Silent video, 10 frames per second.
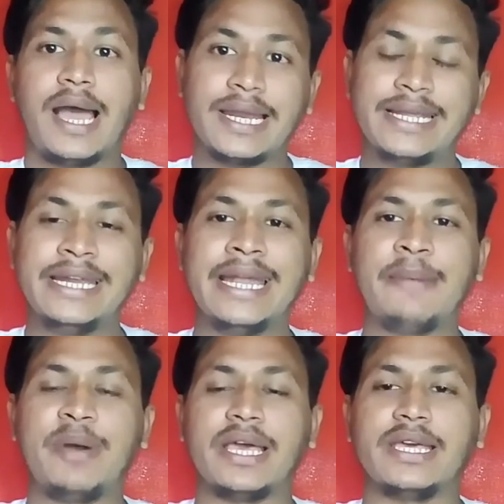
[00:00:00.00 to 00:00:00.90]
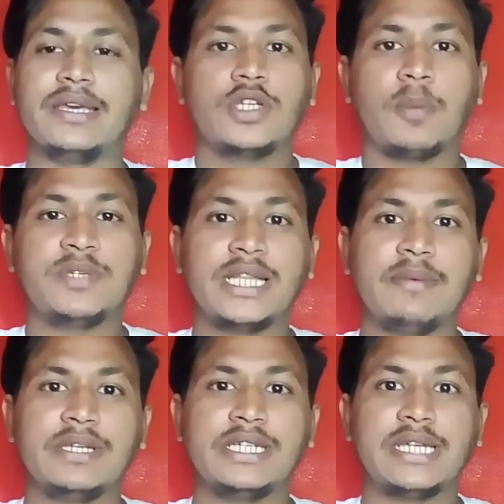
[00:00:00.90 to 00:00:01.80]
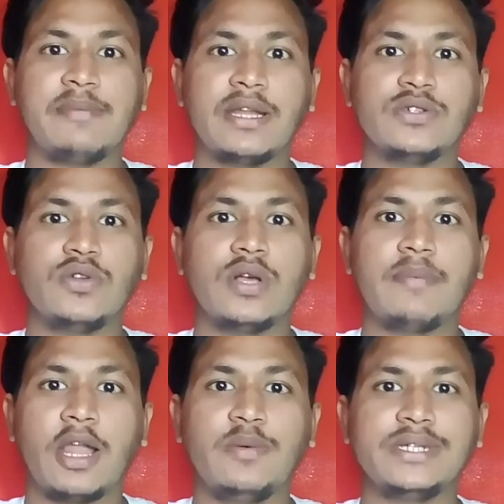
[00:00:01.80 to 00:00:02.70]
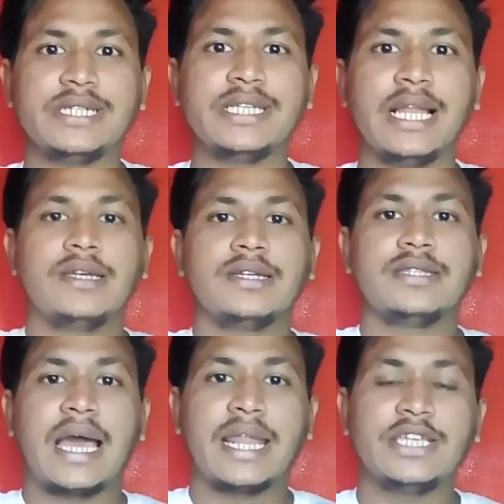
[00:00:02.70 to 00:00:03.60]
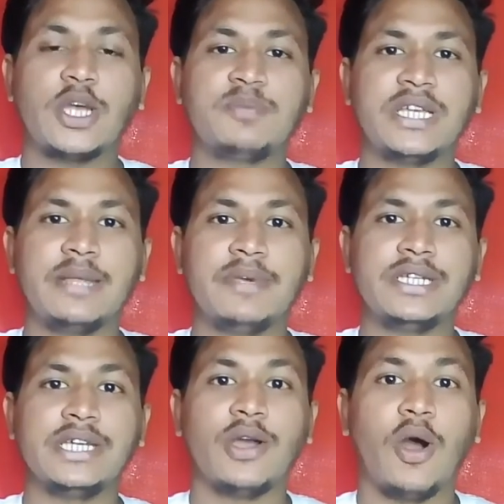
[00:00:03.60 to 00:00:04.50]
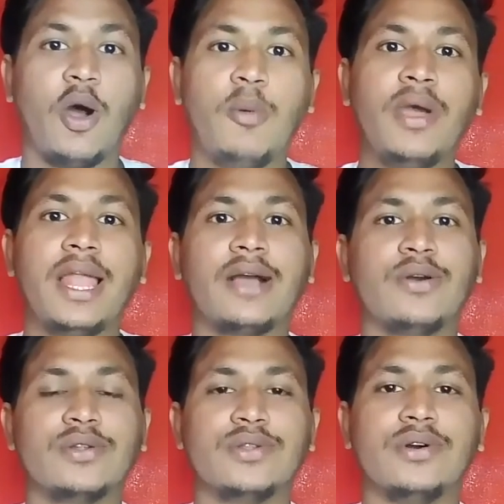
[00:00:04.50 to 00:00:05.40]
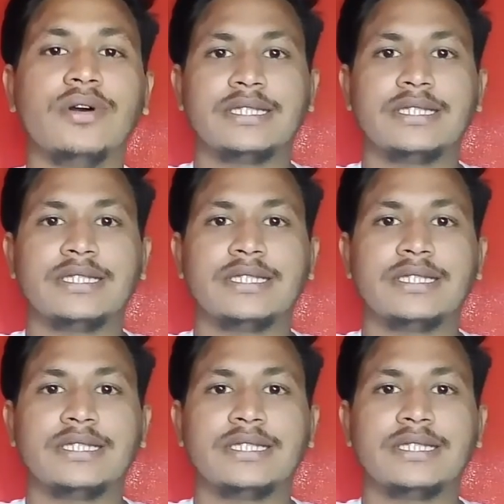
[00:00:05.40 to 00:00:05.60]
আর ঘৃণা পায় সবচেয়ে বেশি যে মানুষগুলোকে ভালোবেসেছিলাম তারাই সবচেয়ে বেশি অবহেলা করত